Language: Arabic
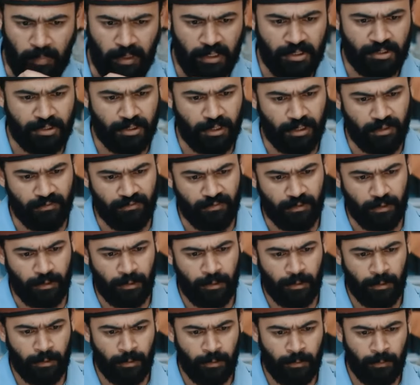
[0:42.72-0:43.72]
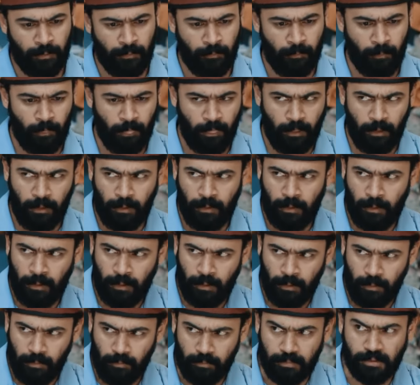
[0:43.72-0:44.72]
ماشي يا رفيق
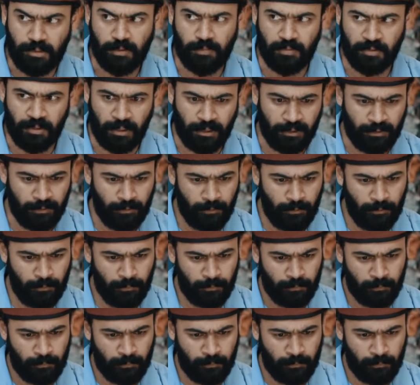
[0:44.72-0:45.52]
بس بشرط